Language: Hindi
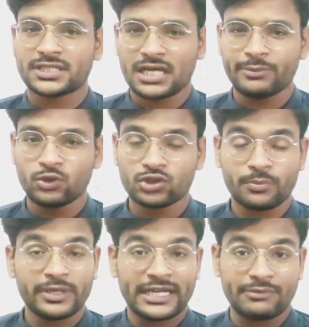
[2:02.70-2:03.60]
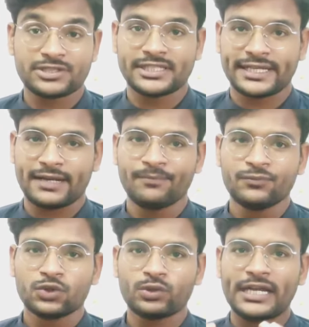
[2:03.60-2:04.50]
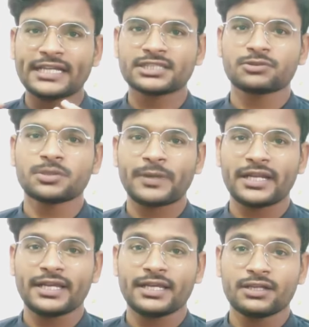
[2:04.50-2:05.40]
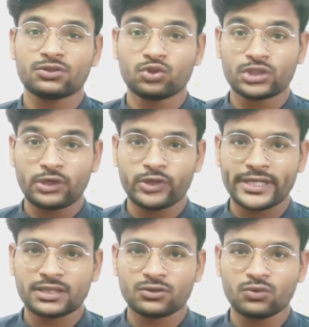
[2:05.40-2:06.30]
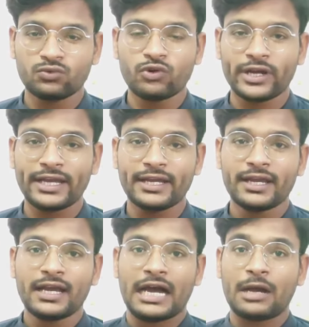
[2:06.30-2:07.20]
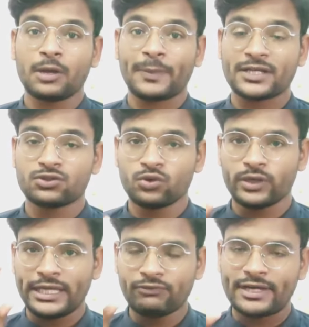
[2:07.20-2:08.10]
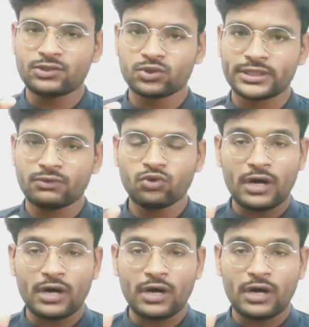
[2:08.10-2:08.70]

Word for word: ना भी हो तब भी काम चल जाएगा तो यहाँ सबसे पहले जो ज़रूरी है तो वो है आपके पास जो इन्वाइस होती है वो